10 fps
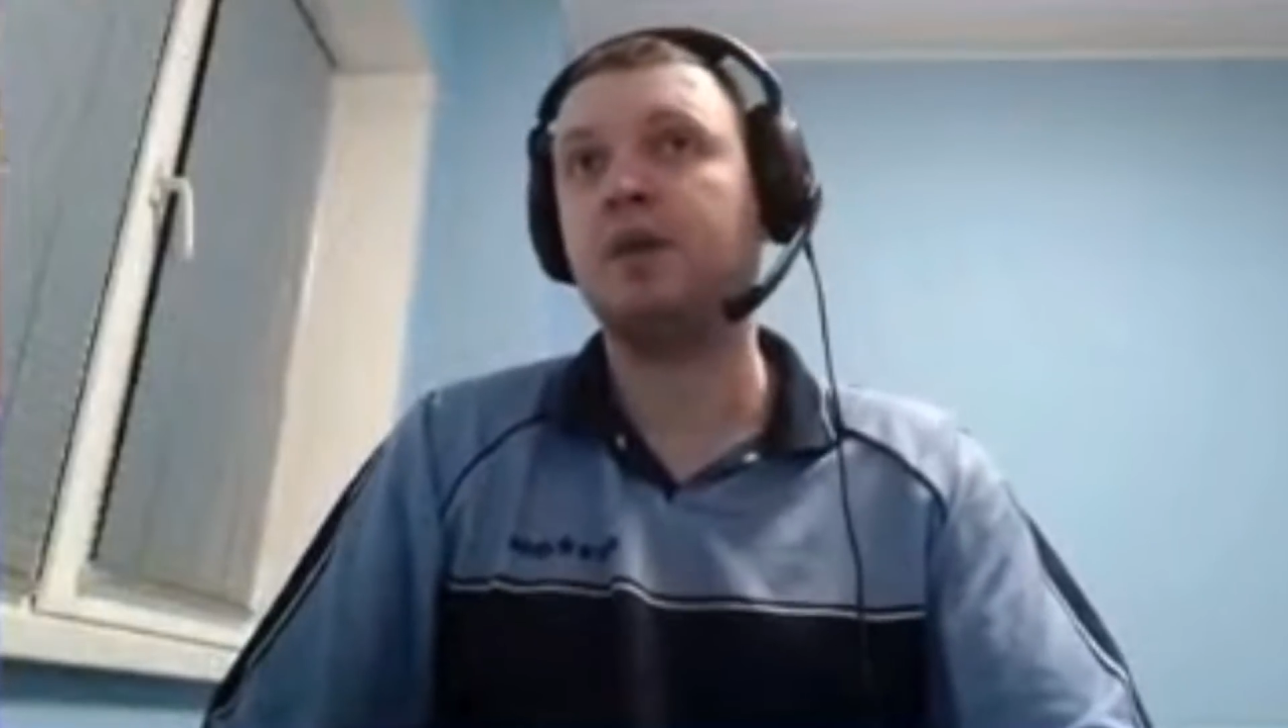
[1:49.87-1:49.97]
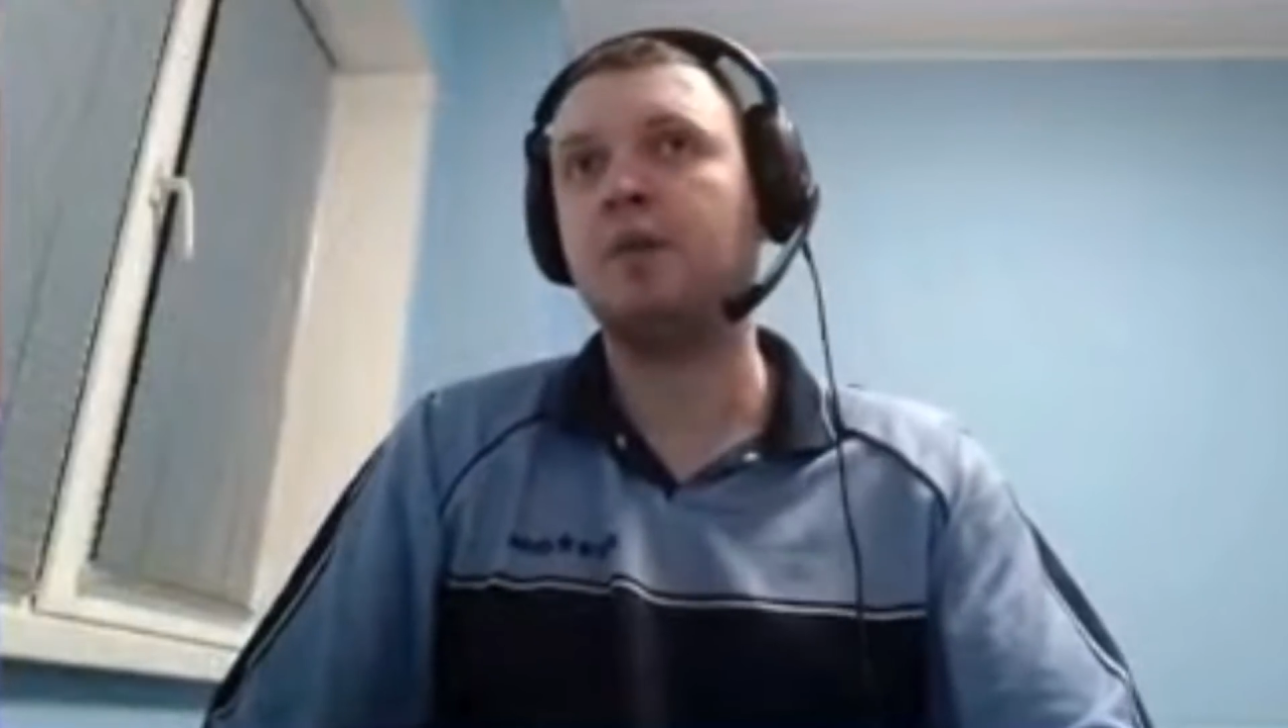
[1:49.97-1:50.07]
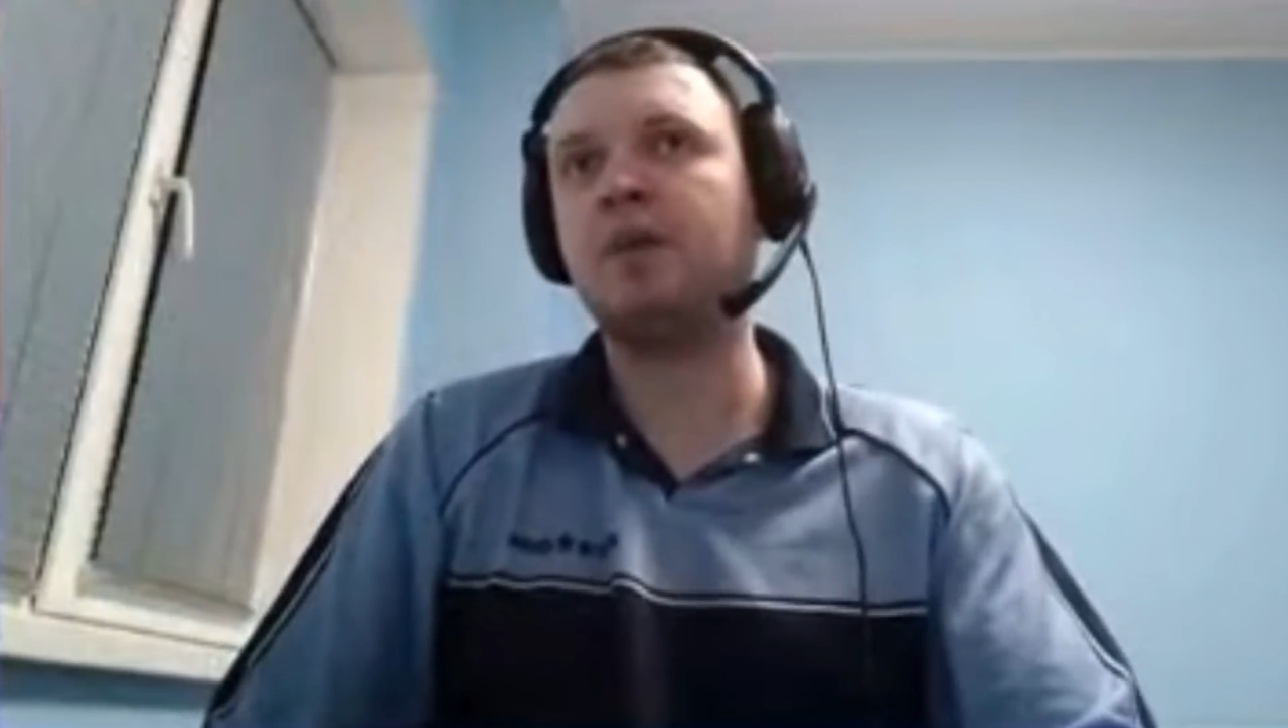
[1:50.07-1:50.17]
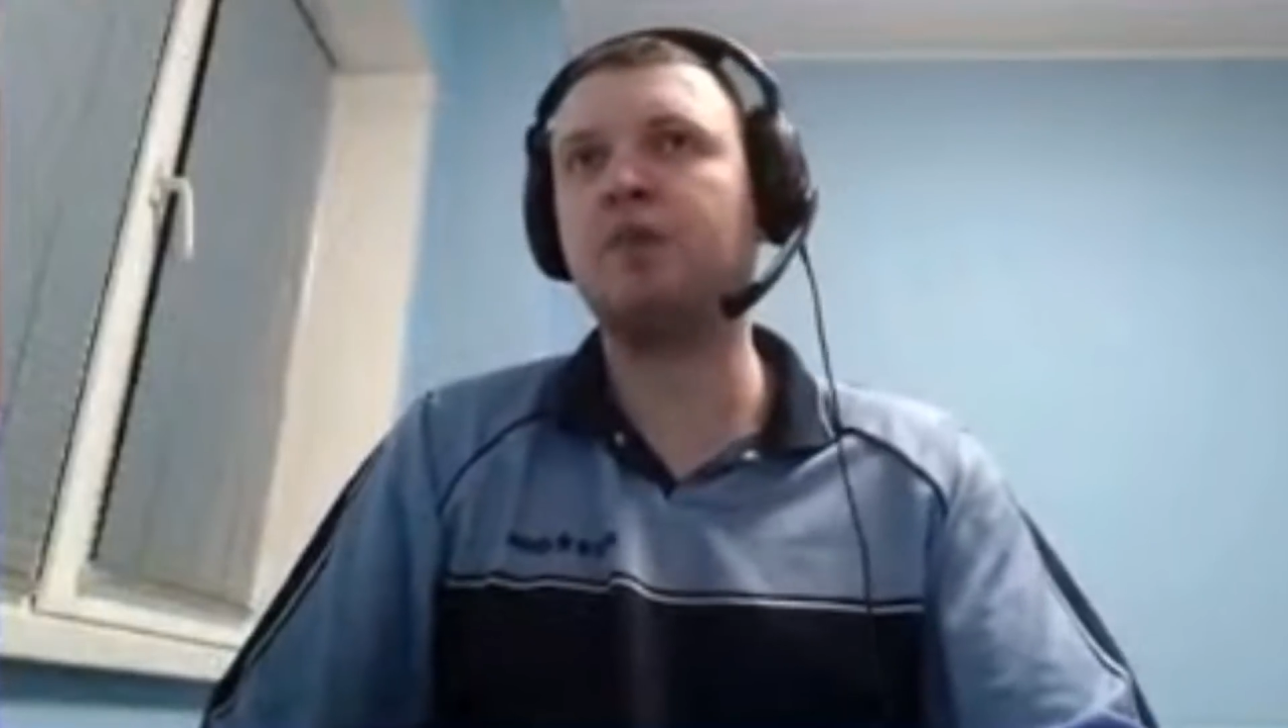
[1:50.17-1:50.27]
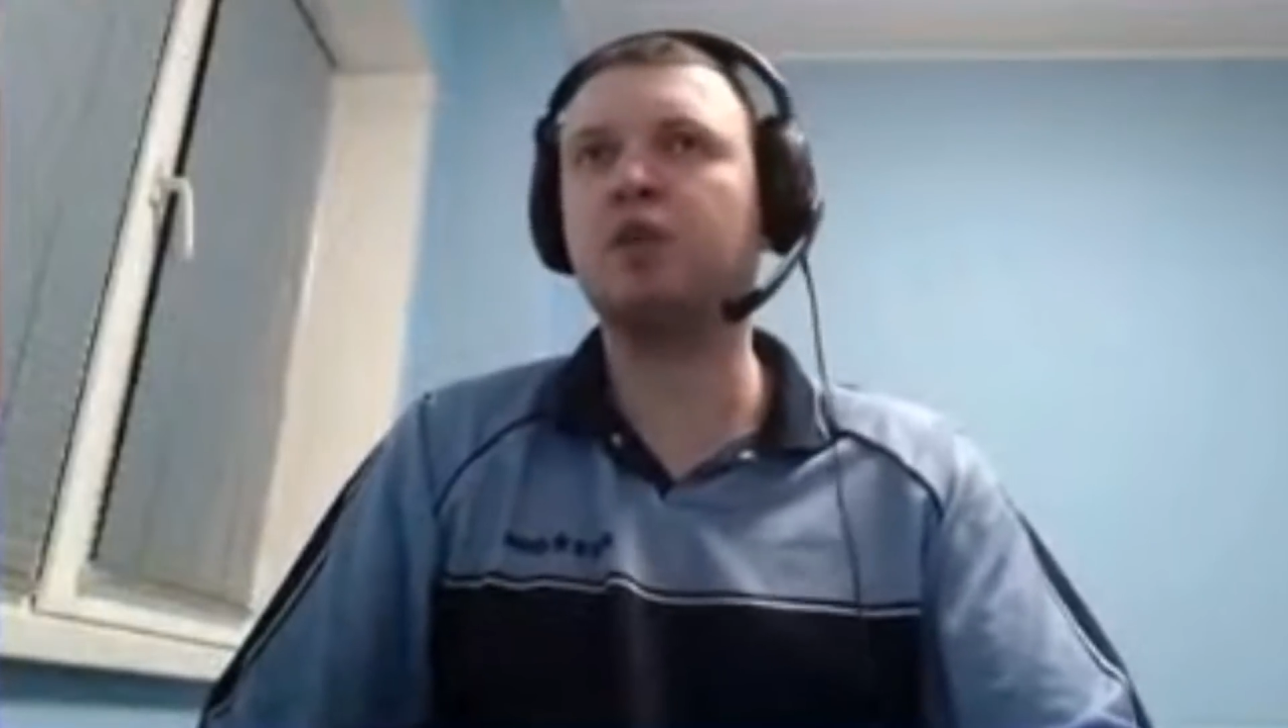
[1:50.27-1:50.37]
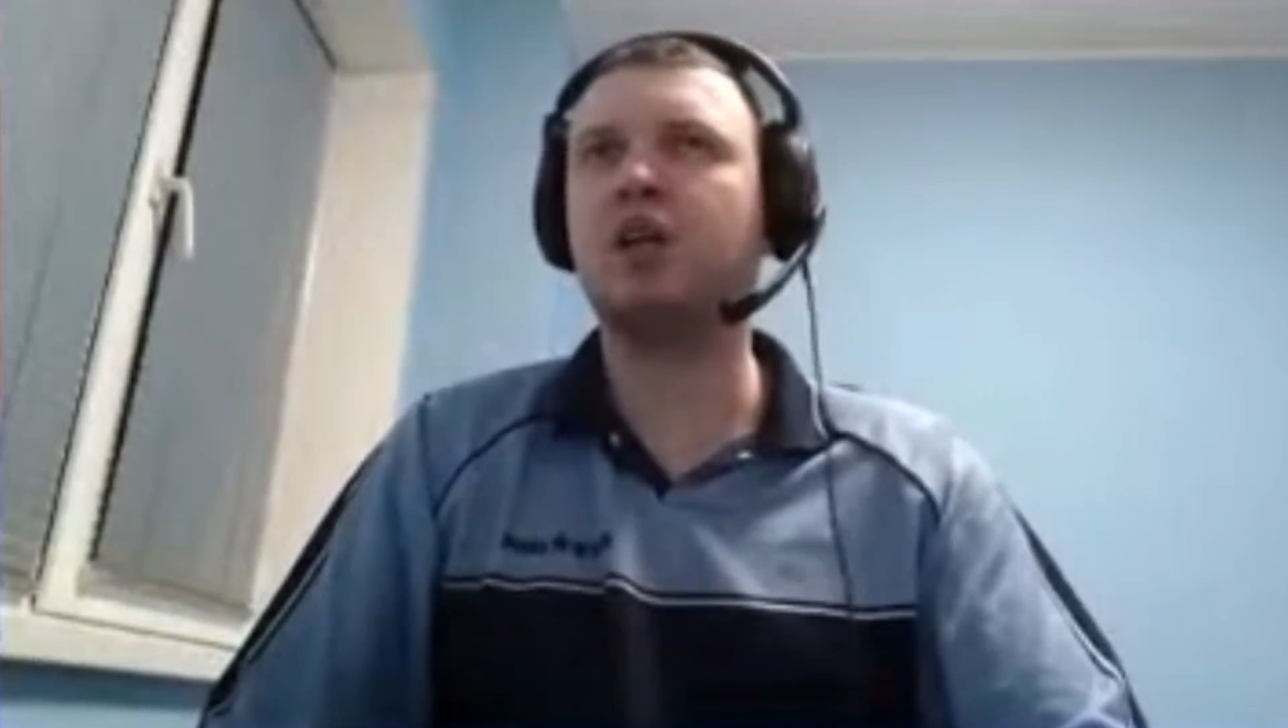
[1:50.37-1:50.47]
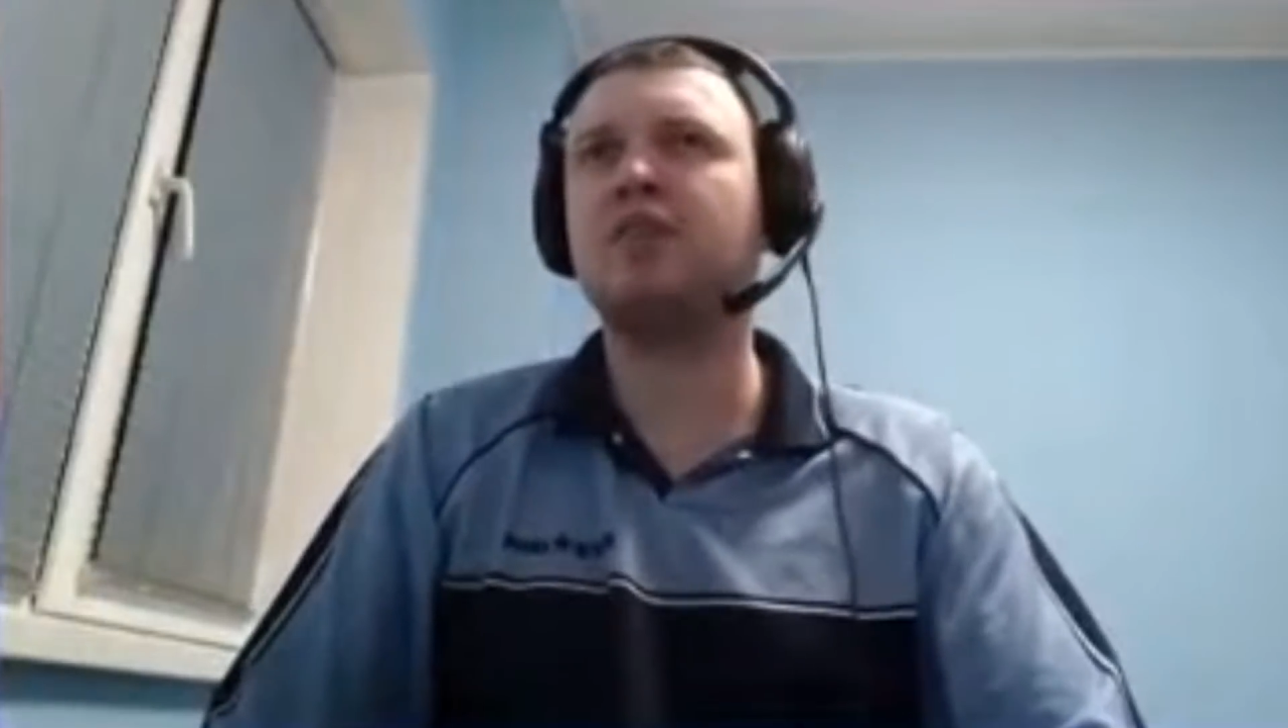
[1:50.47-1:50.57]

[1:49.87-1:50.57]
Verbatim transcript: Первое удаление